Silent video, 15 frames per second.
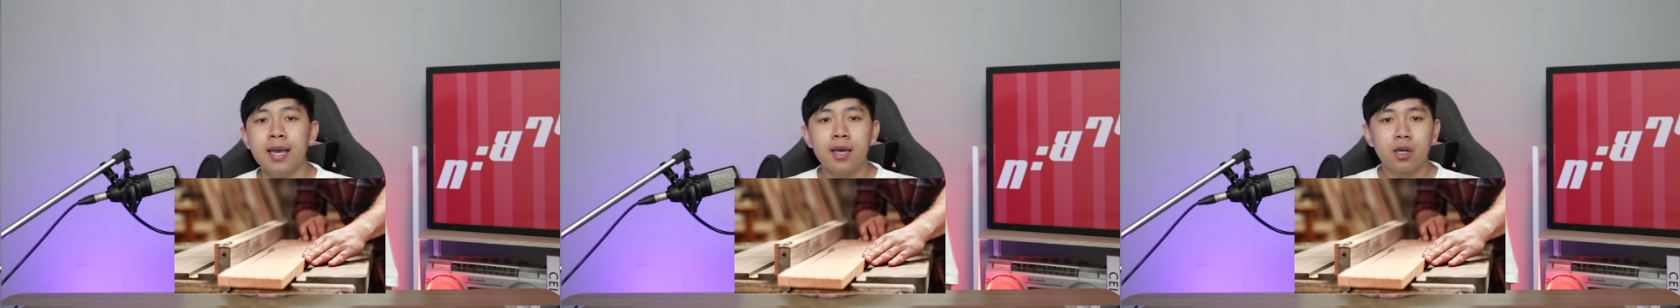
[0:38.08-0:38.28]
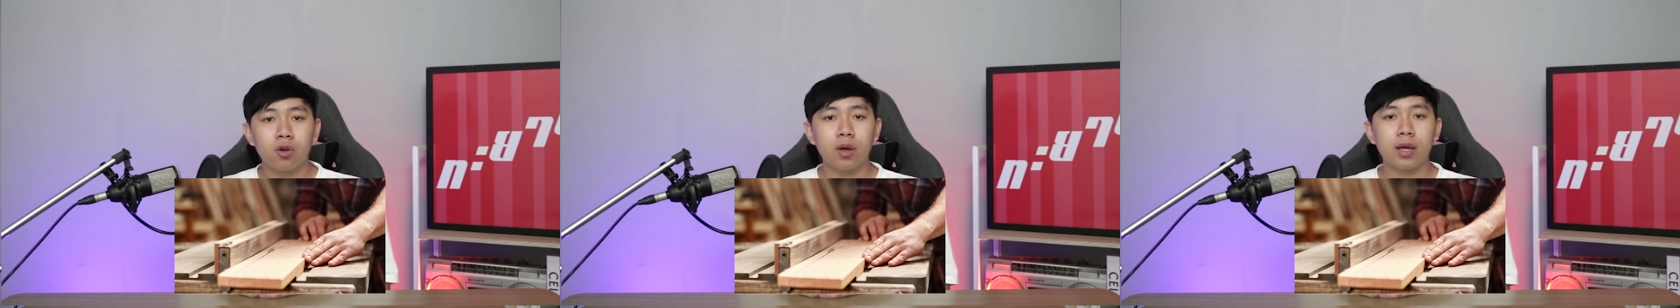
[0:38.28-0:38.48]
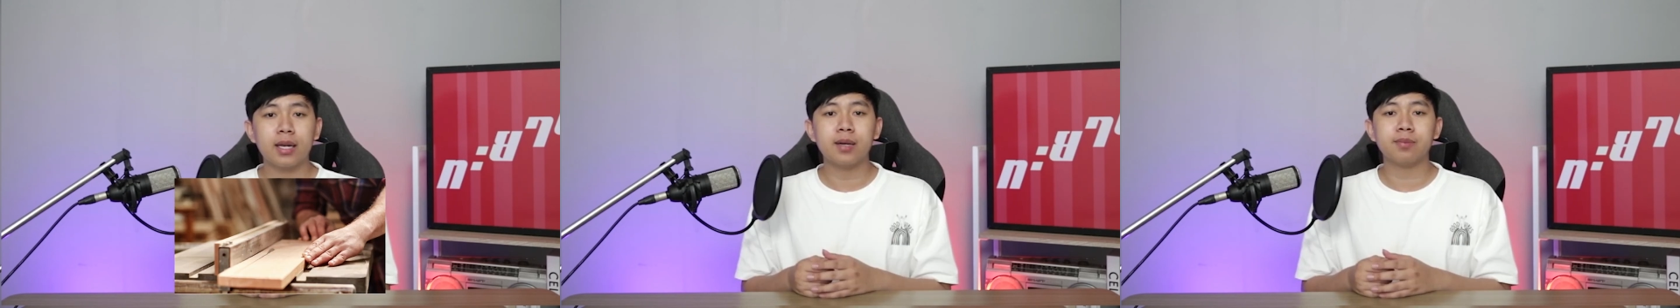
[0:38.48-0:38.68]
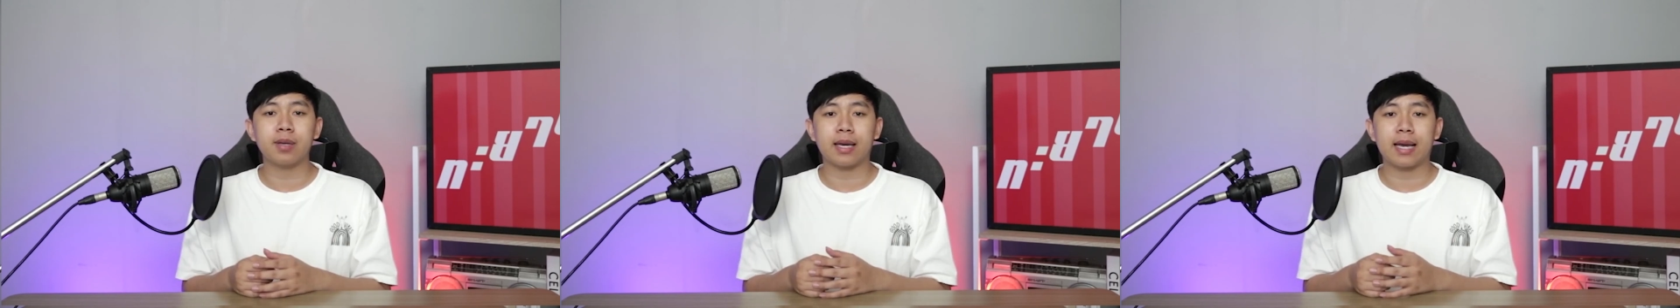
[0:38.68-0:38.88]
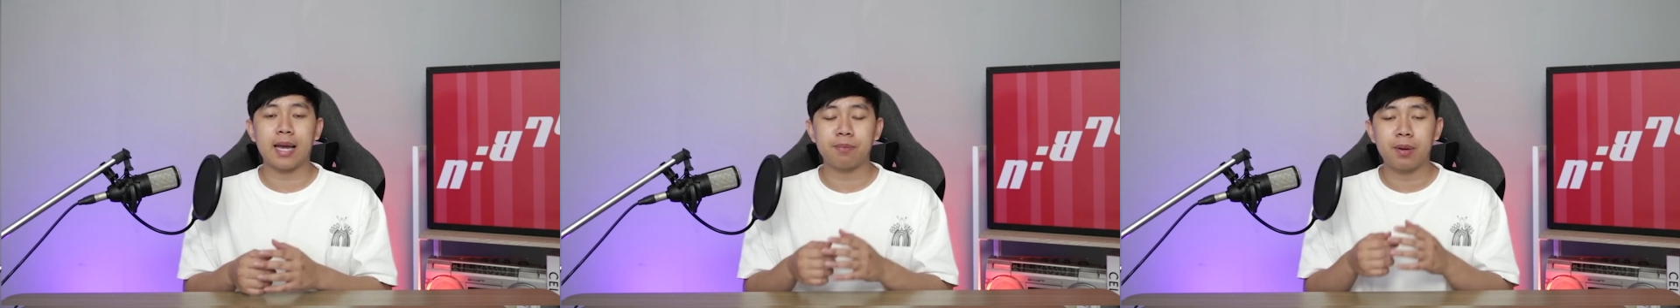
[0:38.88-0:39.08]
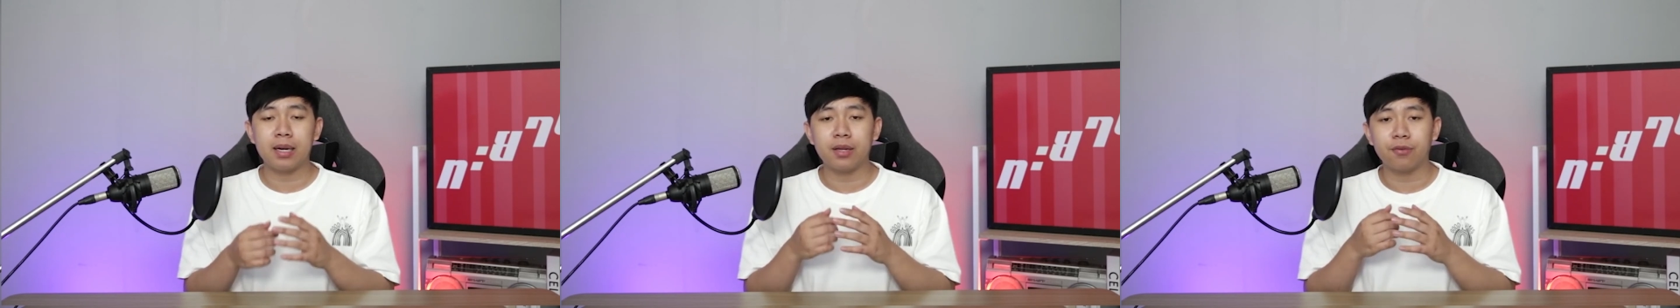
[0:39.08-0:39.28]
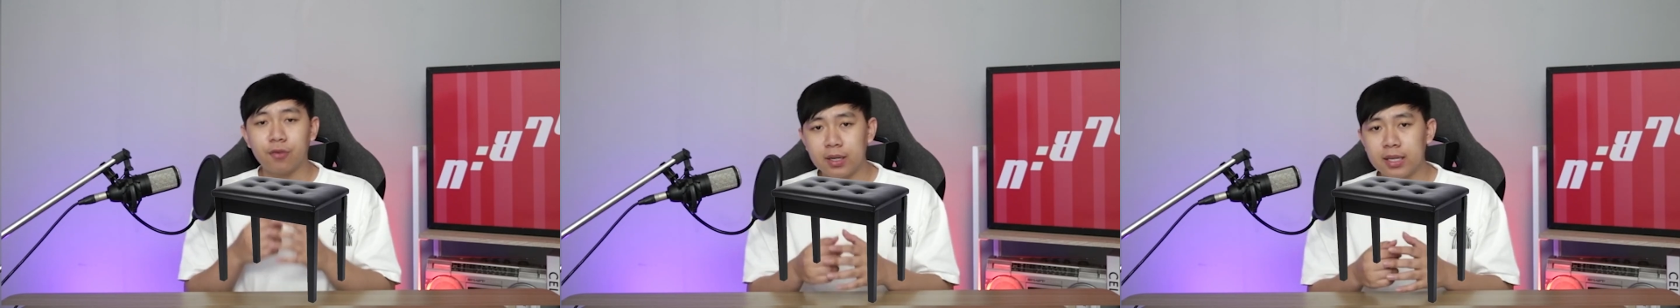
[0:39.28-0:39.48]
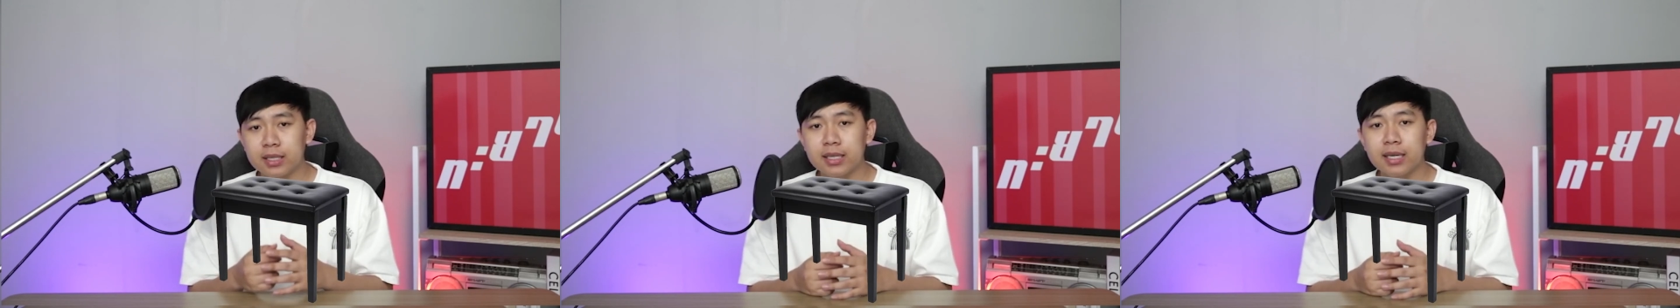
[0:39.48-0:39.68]
โดยเริ่มจากการผลิตเฟ
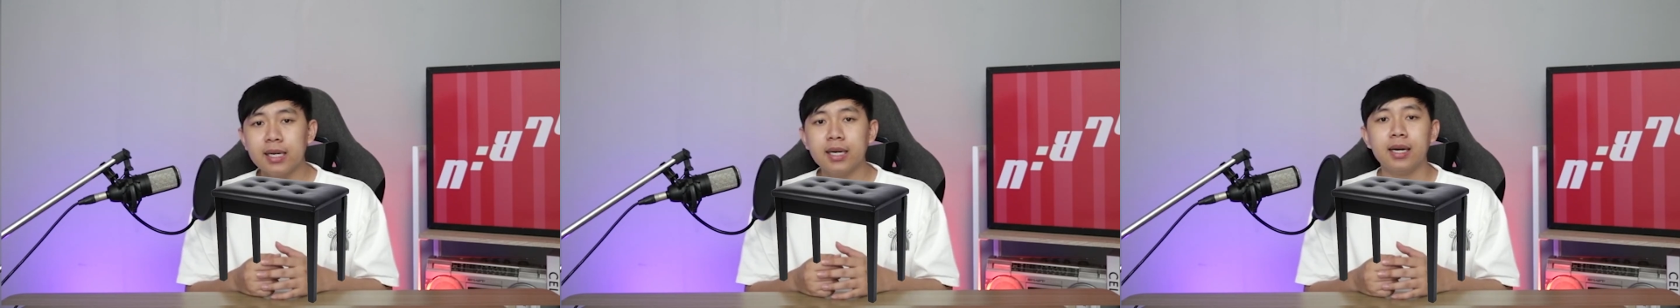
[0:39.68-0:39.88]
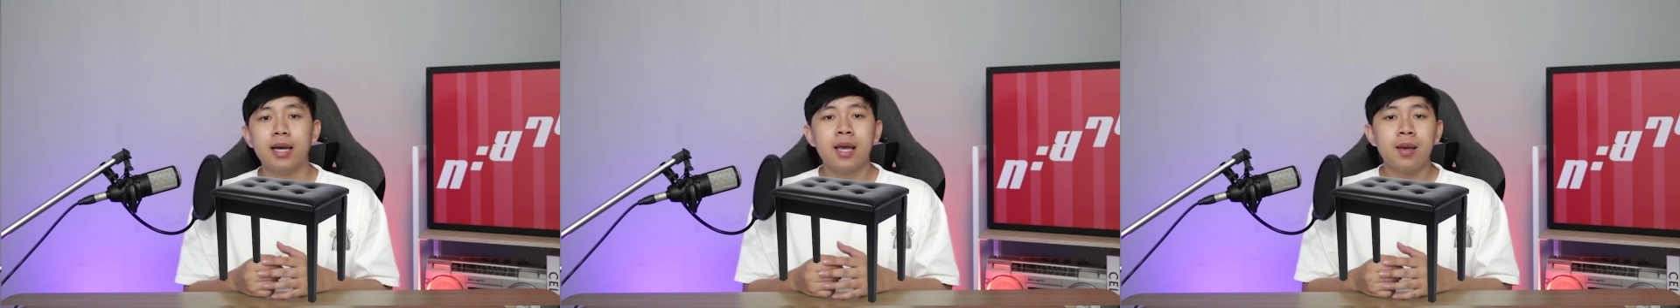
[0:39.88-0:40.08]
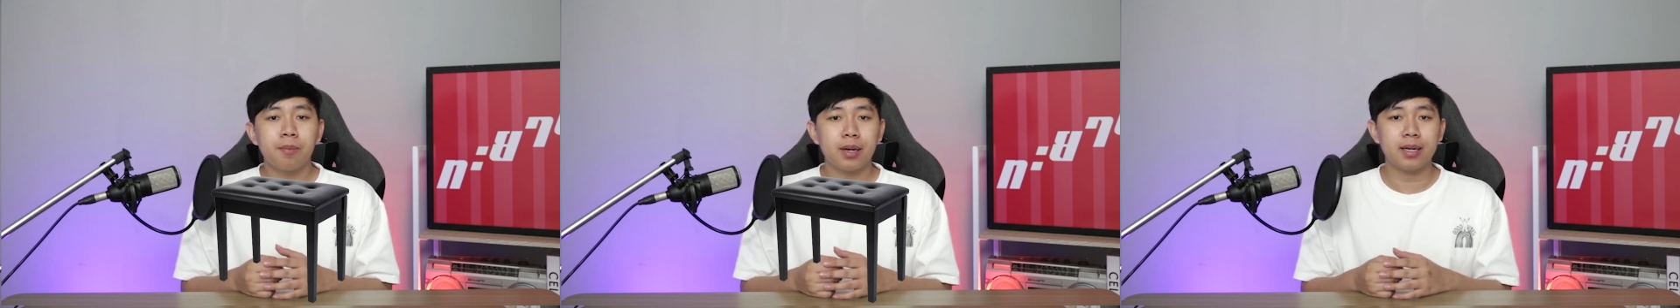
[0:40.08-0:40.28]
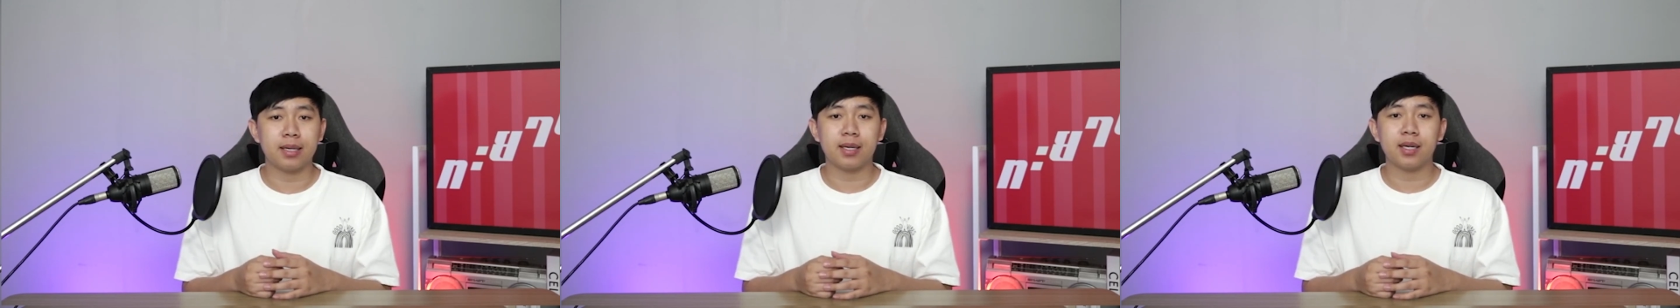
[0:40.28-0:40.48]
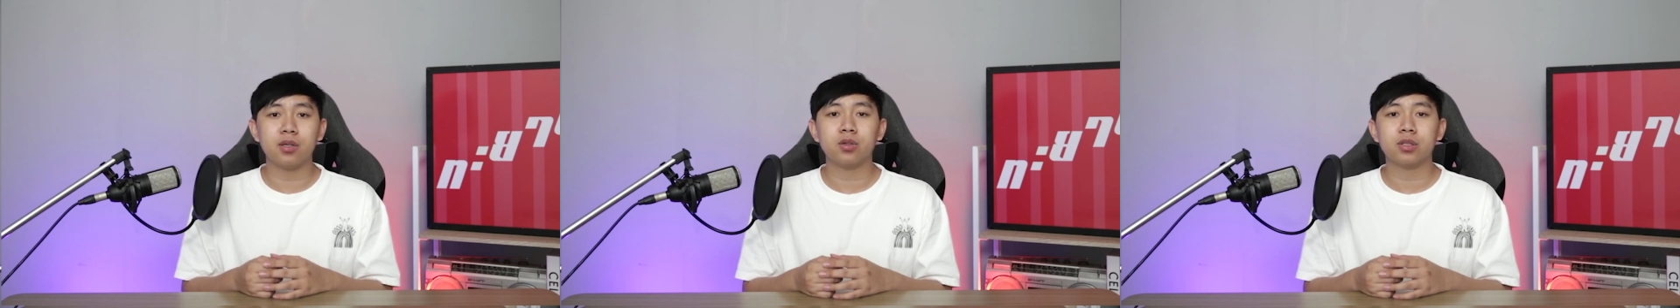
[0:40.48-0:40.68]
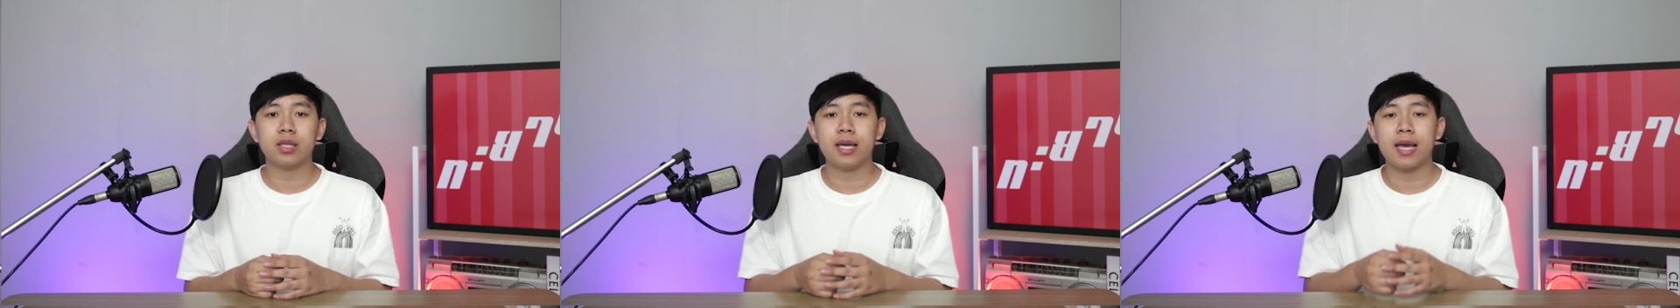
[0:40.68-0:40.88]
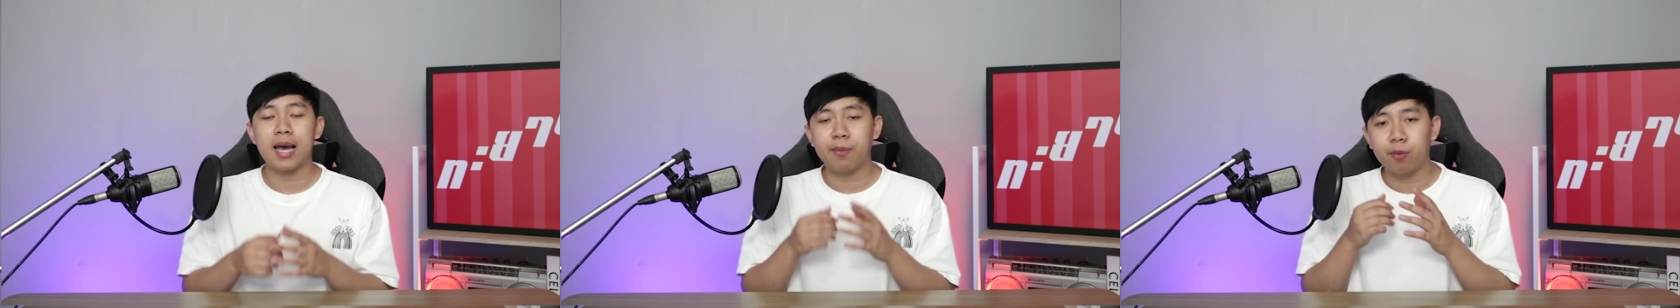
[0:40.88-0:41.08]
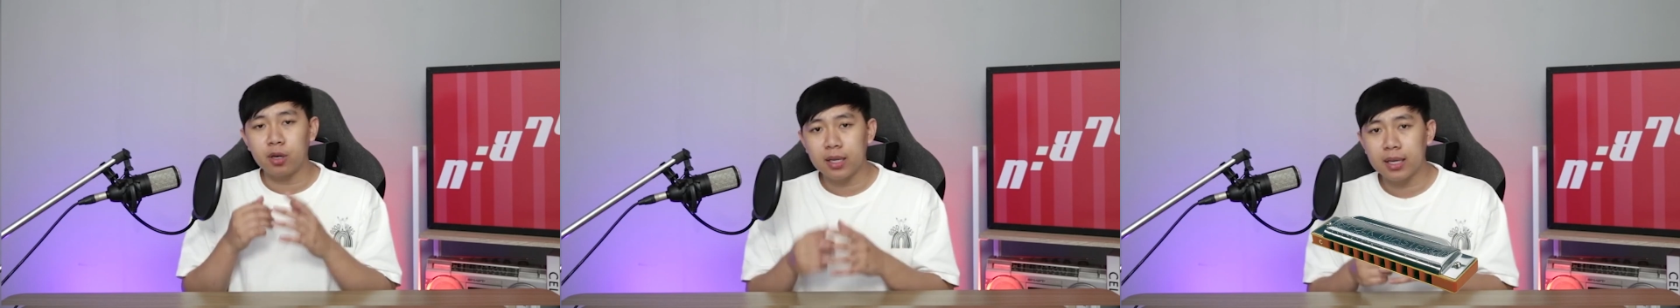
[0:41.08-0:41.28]
อร์นิเจอร์ผลิตเครื่องดนตรี
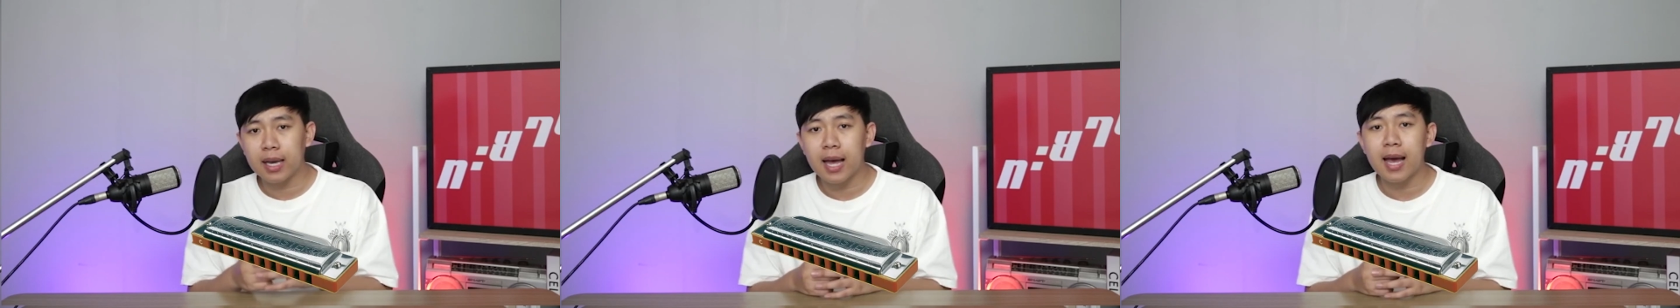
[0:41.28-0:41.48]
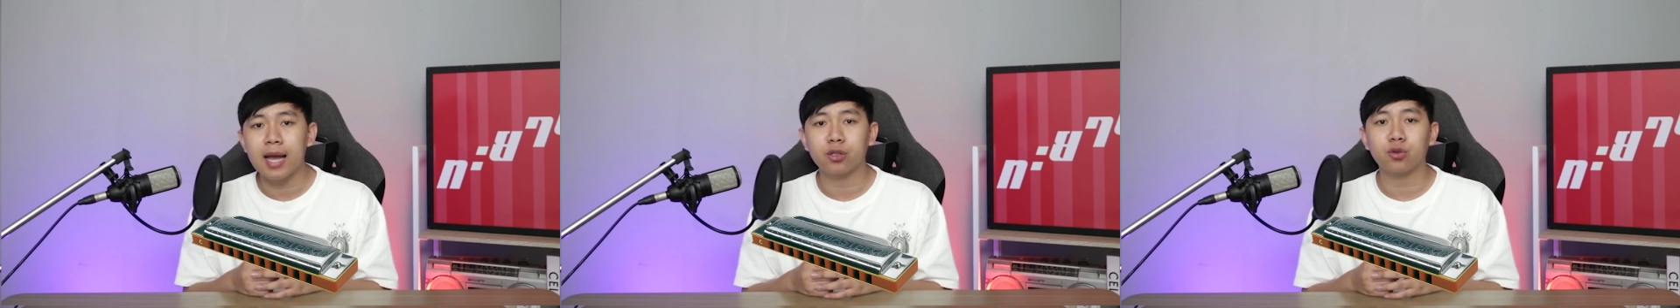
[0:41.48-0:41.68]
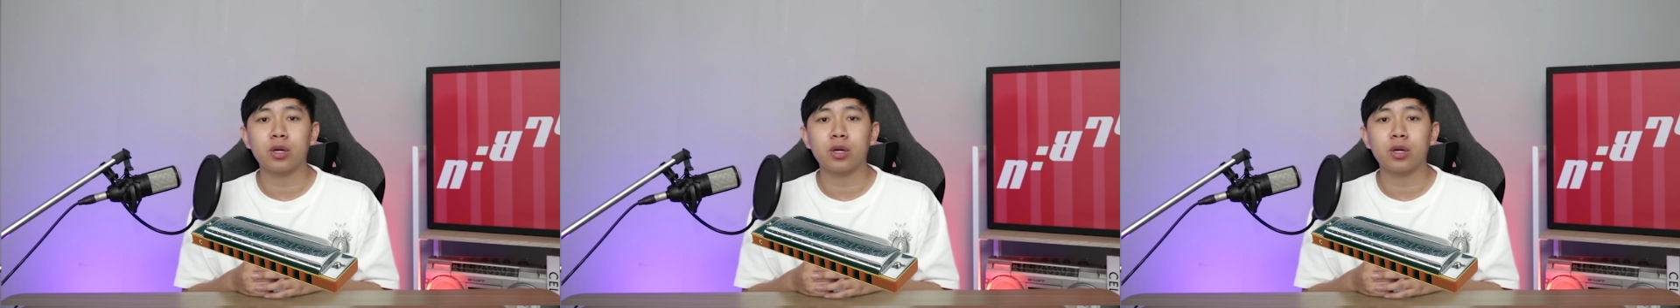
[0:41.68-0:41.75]
ฮาร์โมนิก้า